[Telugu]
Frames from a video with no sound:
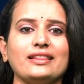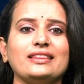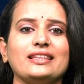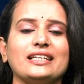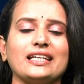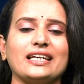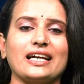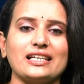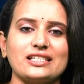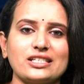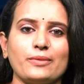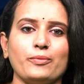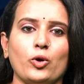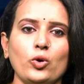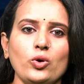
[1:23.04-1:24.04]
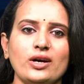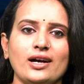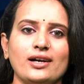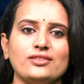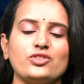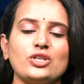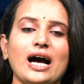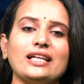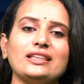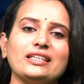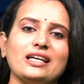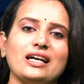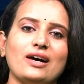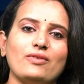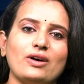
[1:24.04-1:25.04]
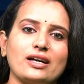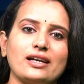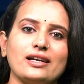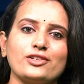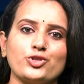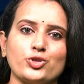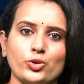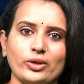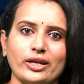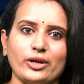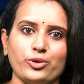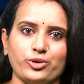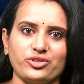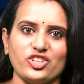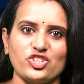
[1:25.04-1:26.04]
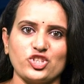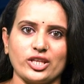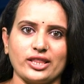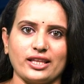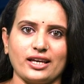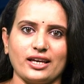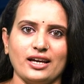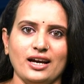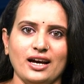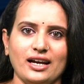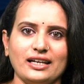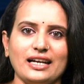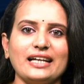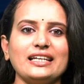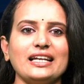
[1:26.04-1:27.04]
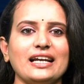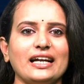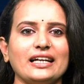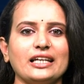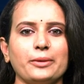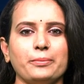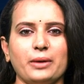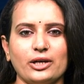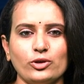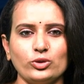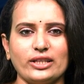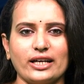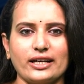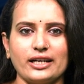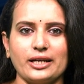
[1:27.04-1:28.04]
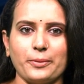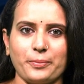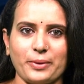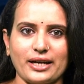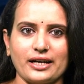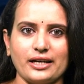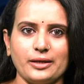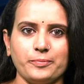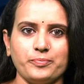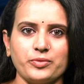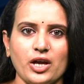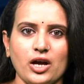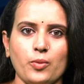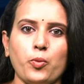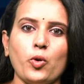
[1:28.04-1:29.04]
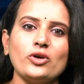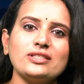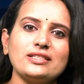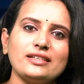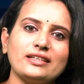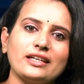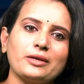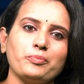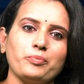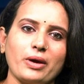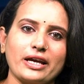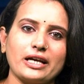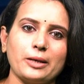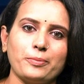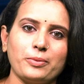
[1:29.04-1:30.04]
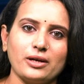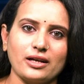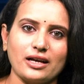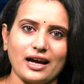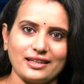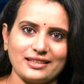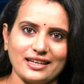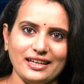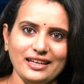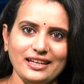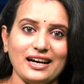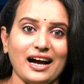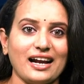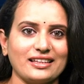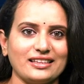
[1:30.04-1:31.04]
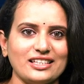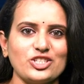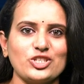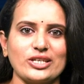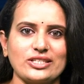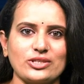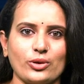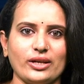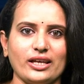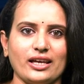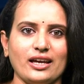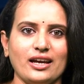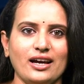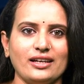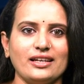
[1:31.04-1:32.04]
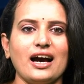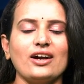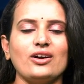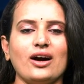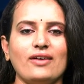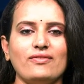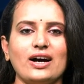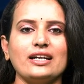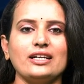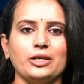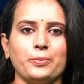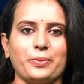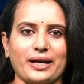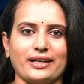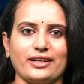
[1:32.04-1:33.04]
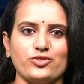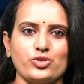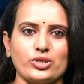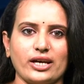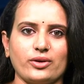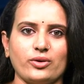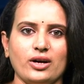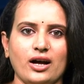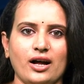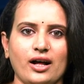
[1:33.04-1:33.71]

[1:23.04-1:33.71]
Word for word: ఎంతటి కష్టమో జాతీయ అవార్డుల జ్యూరీ గుర్తించింది నటన అంటే బరువు తగ్గడం పెరగడం చేయడం పోస్థటిక్ మేకప్లు కాదని అర్థం చేసుకొని నాకు అవార్డును ప్రకటించారు